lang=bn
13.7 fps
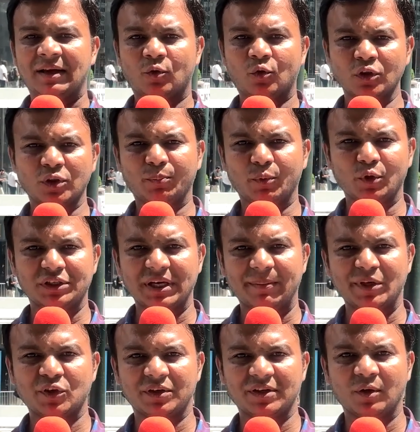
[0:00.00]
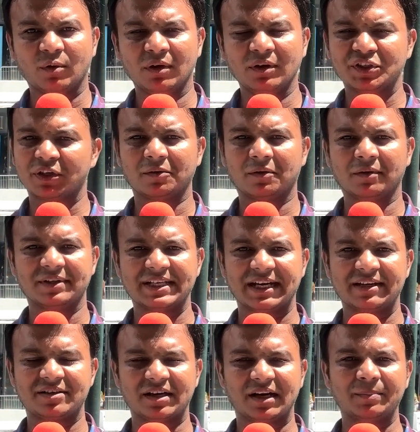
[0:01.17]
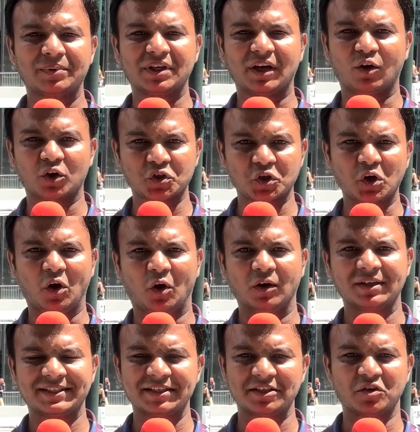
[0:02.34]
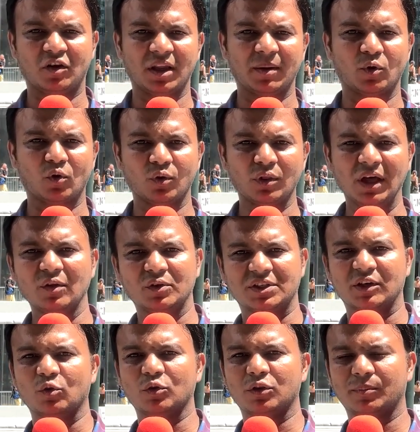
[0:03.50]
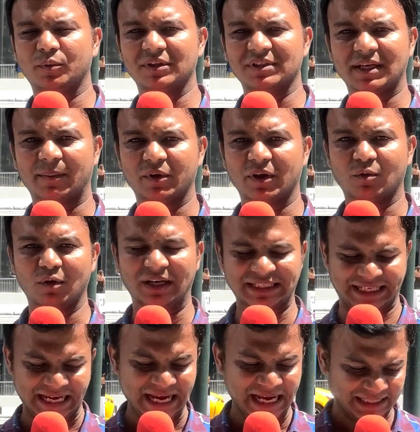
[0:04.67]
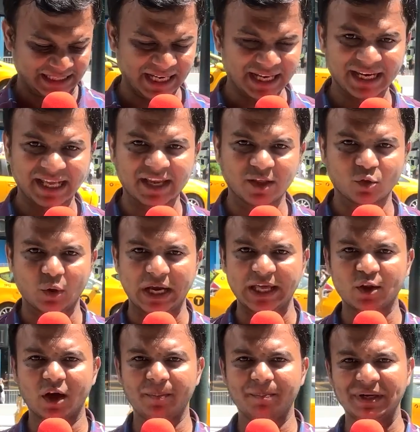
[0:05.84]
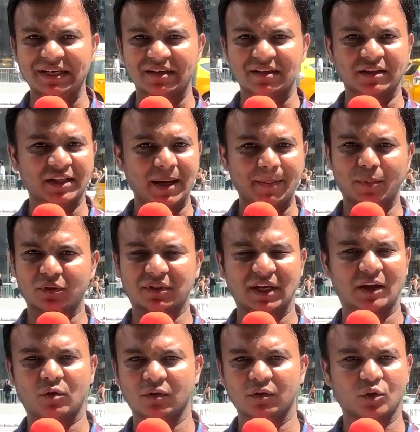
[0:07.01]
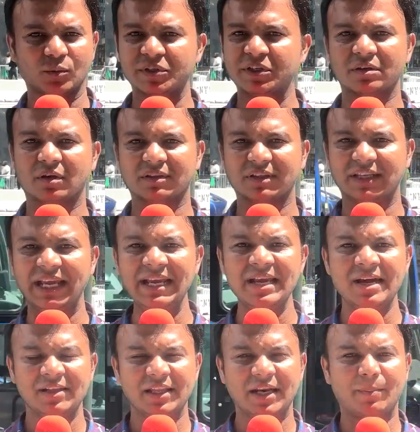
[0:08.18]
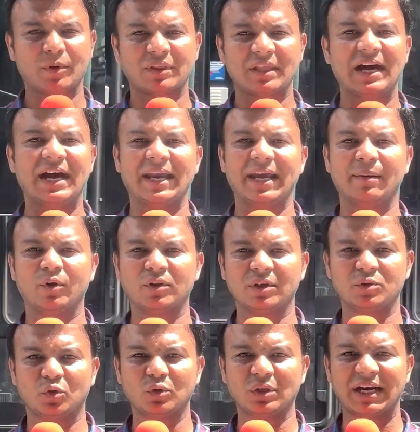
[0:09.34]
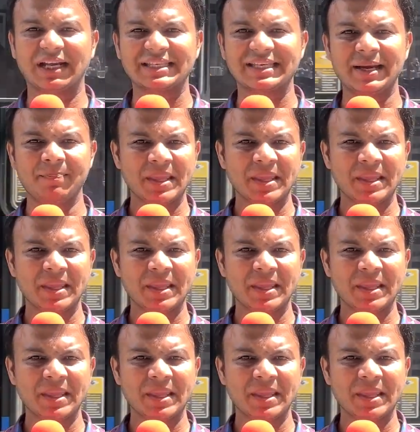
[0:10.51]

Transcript: গুরুত্বপূর্ণ যে বিষয়টি হলো সেটি হলো যে ট্রাম্প টাওয়ার সহ সিটি হল এবং অন্যান্য যে গুরুত্বপূর্ণ স্থাপনাগুলো আছে সেখানে কিন্তু এনওয়াইপিডির নিরাপত্তায় রকম শীতলতা নেই নিরাপত্তা আগের মতোই জোরদার আছে